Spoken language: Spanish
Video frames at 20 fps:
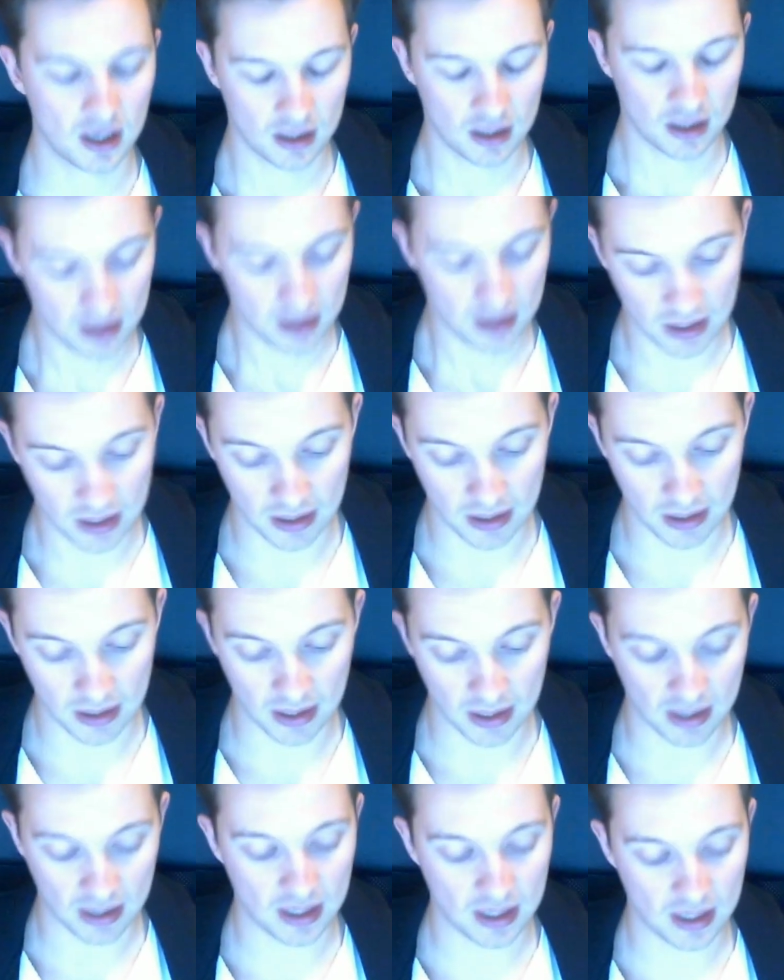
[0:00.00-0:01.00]
que
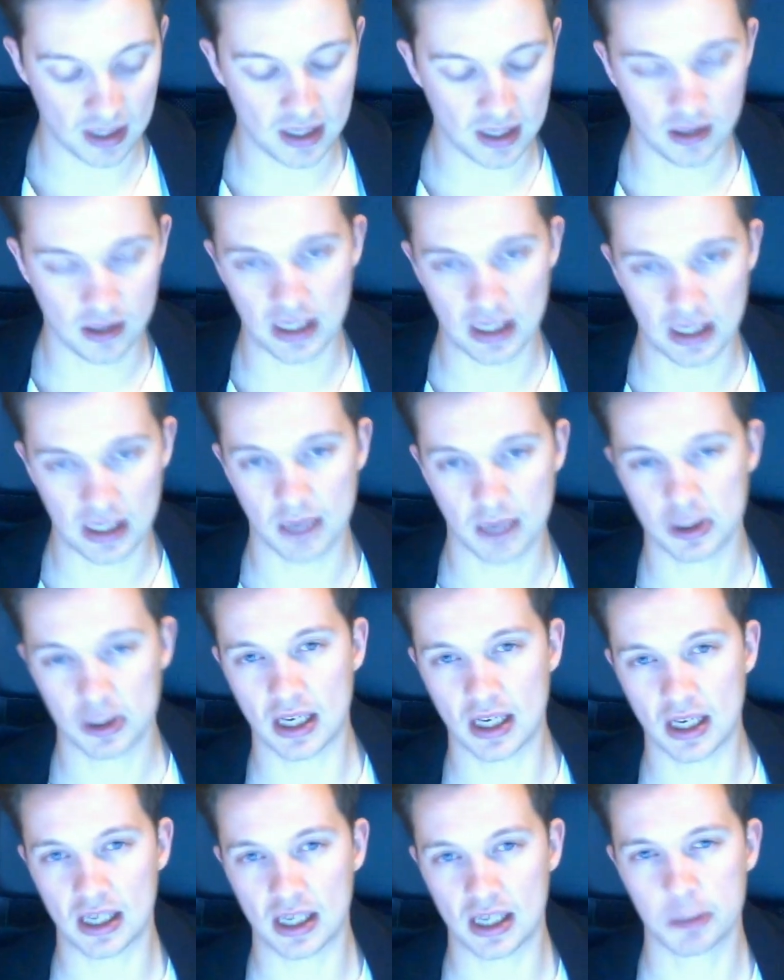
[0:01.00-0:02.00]
re, digamos que
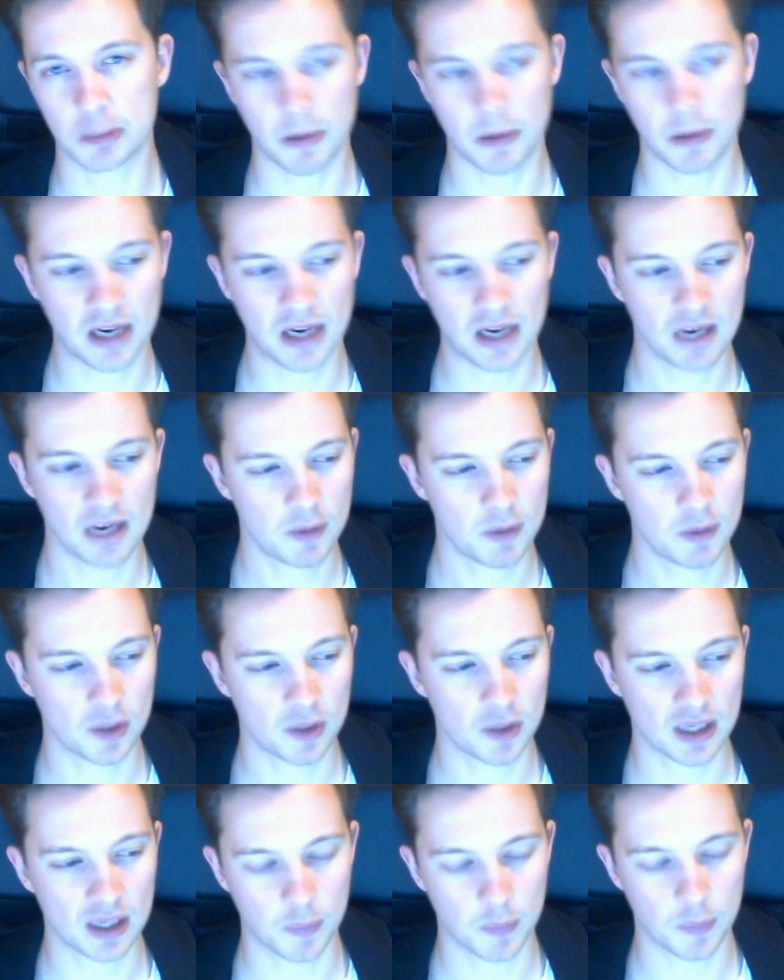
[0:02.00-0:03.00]
reespabilarme porque
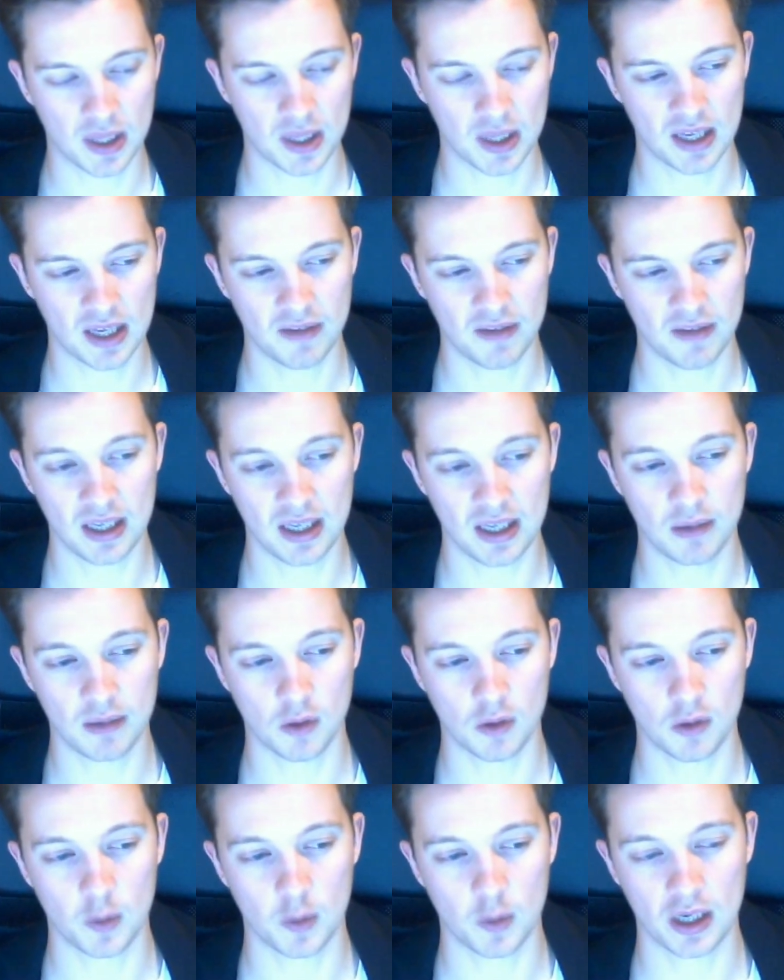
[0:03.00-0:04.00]
empieza a venir
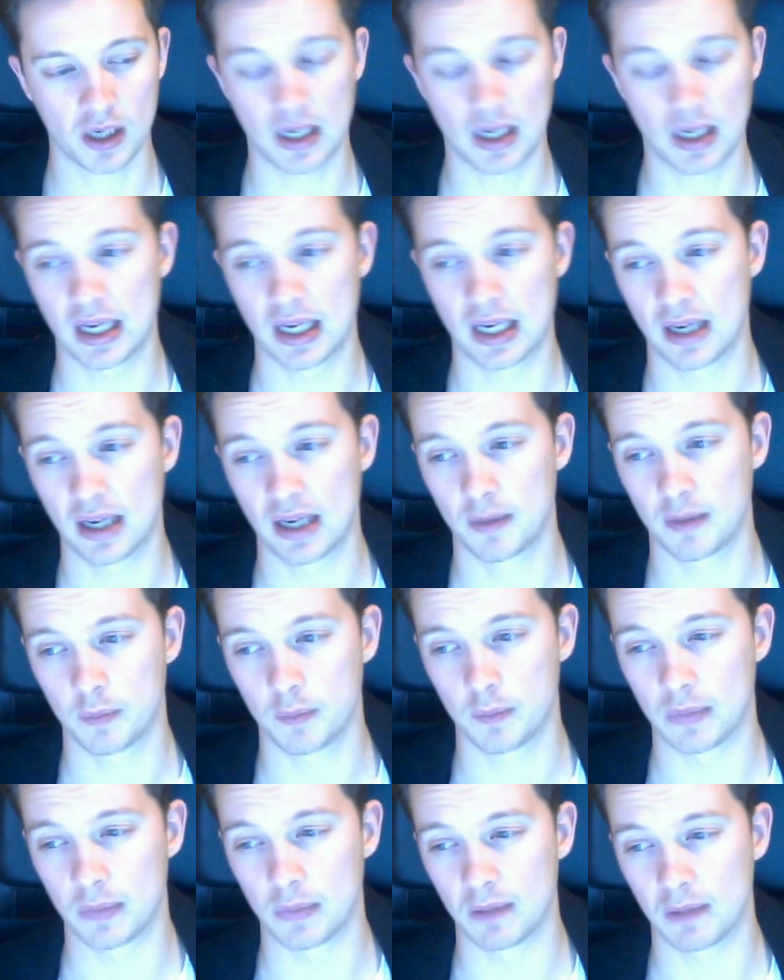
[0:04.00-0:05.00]
como que
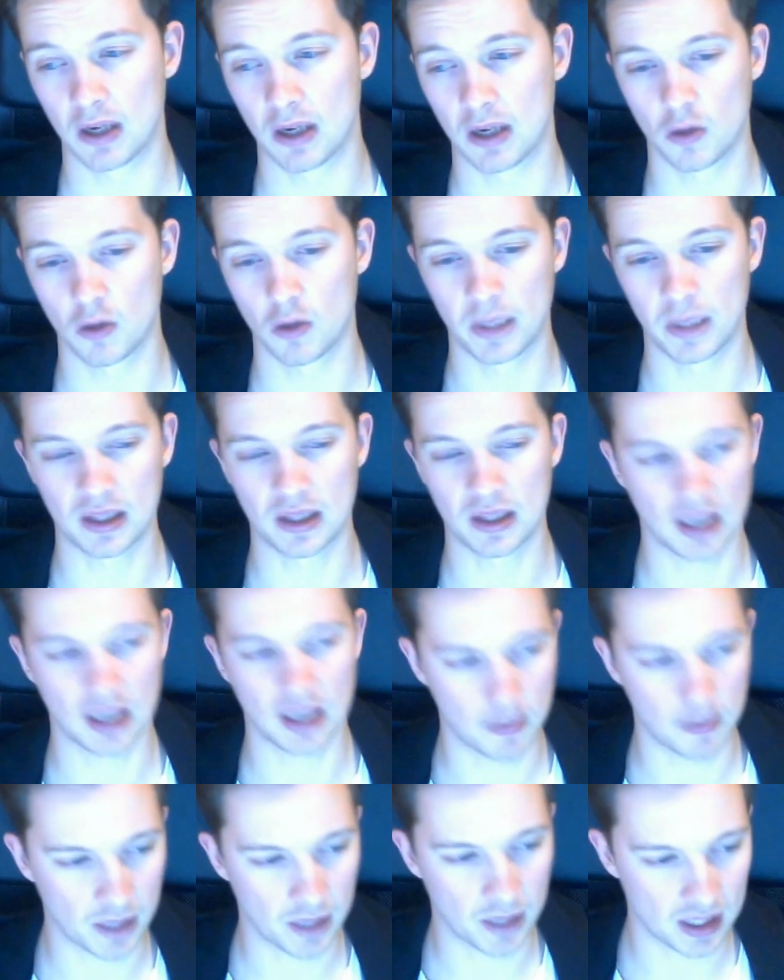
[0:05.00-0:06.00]
mi bajón mental
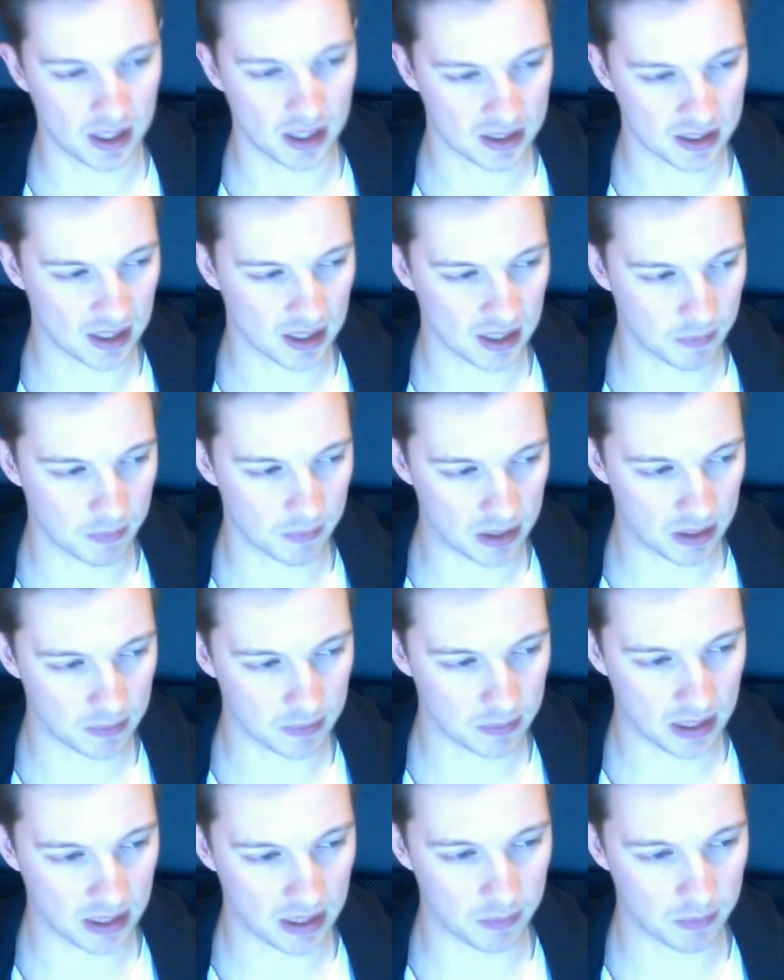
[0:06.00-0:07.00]
para estar en mi,
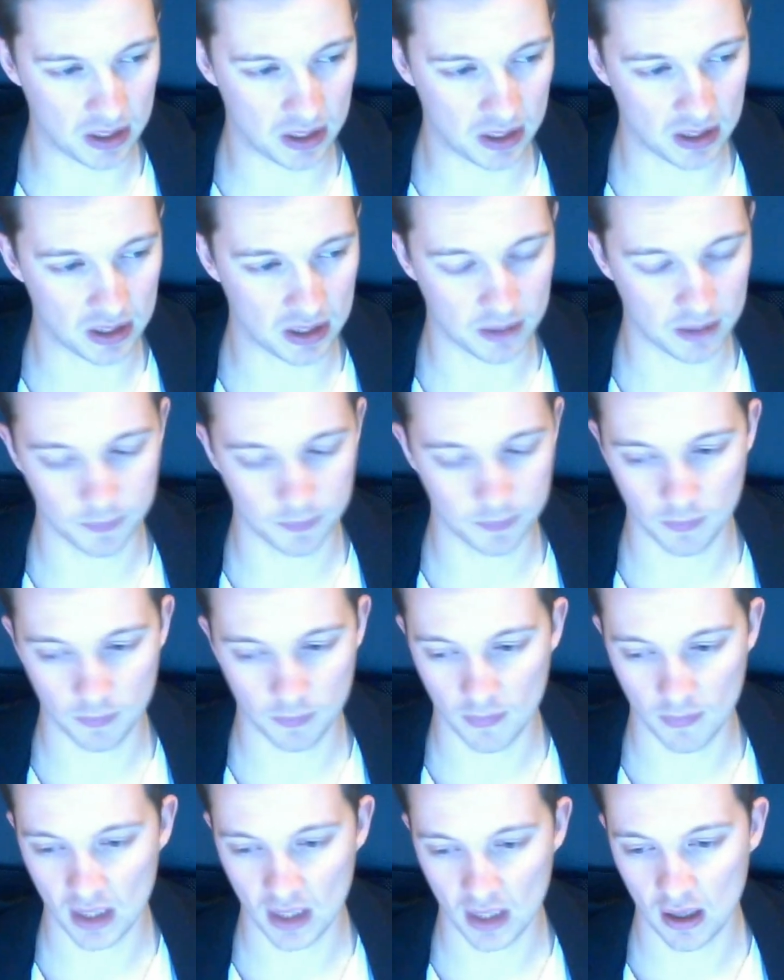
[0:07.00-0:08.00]
en mi
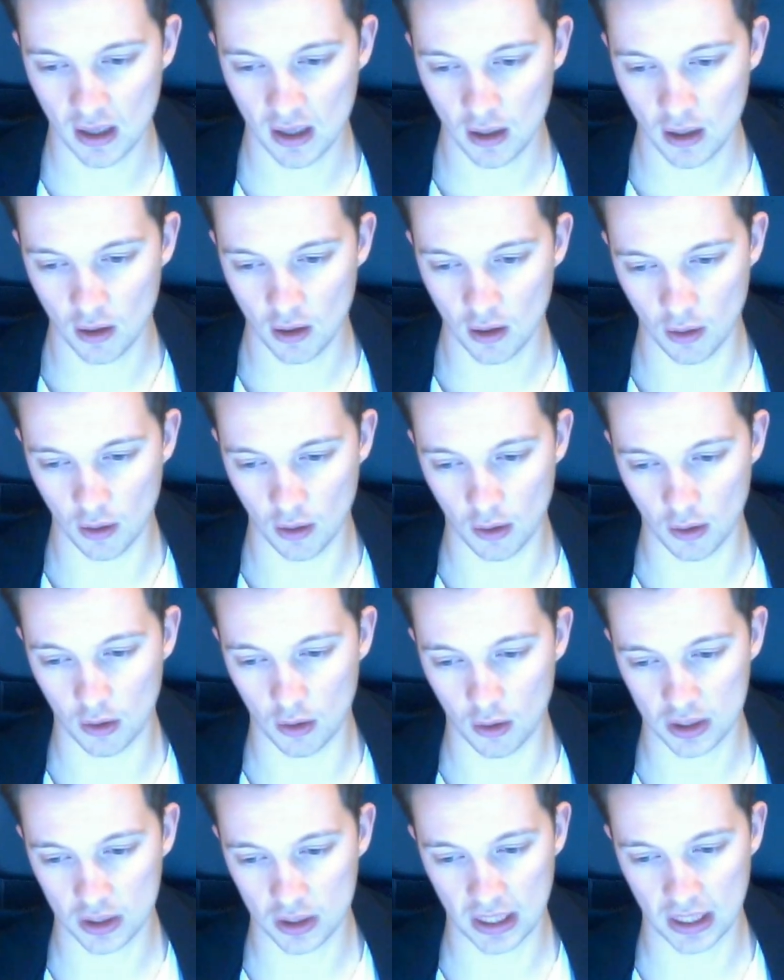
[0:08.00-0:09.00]
lo, o
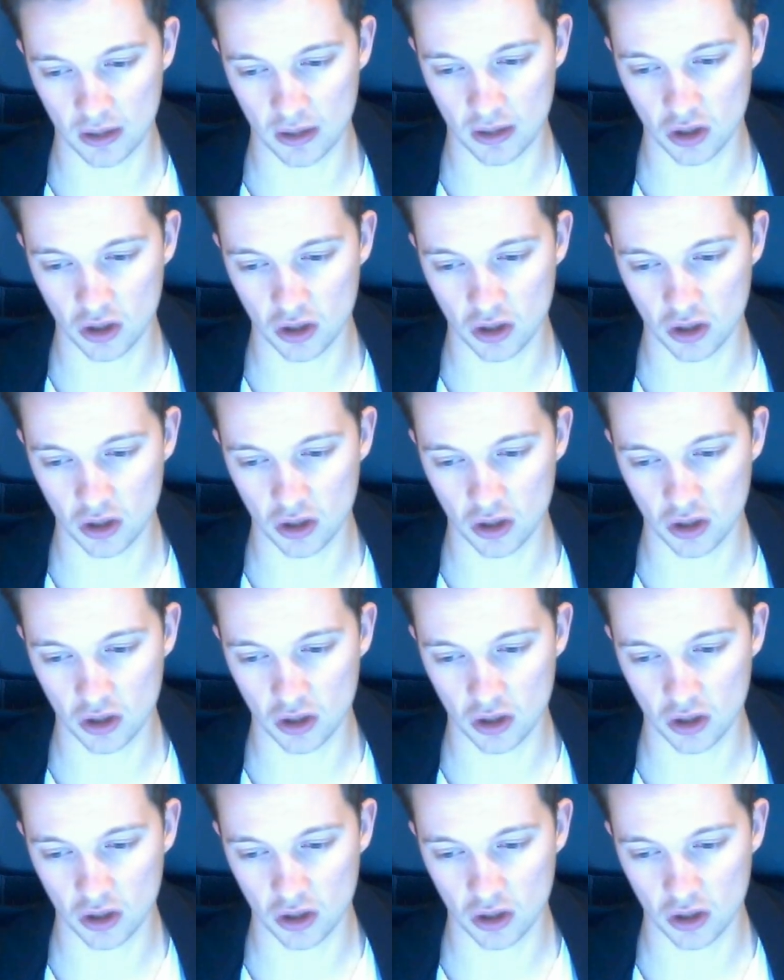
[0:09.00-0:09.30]
sea ya no estoy tan